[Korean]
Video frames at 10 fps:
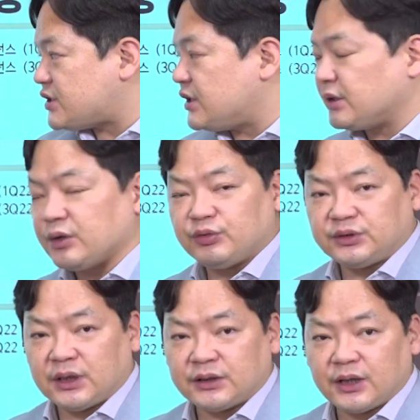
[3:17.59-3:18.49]
진행되고
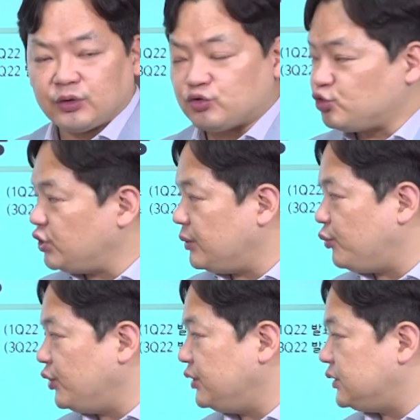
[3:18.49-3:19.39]
있다는 게 더 중요한
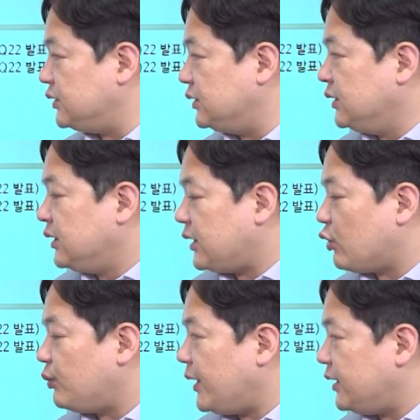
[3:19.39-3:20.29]

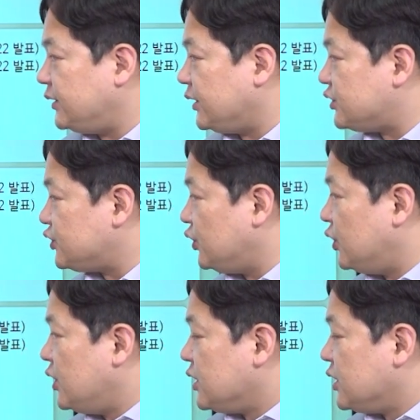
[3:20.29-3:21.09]
포인트라고 봐야 되겠죠.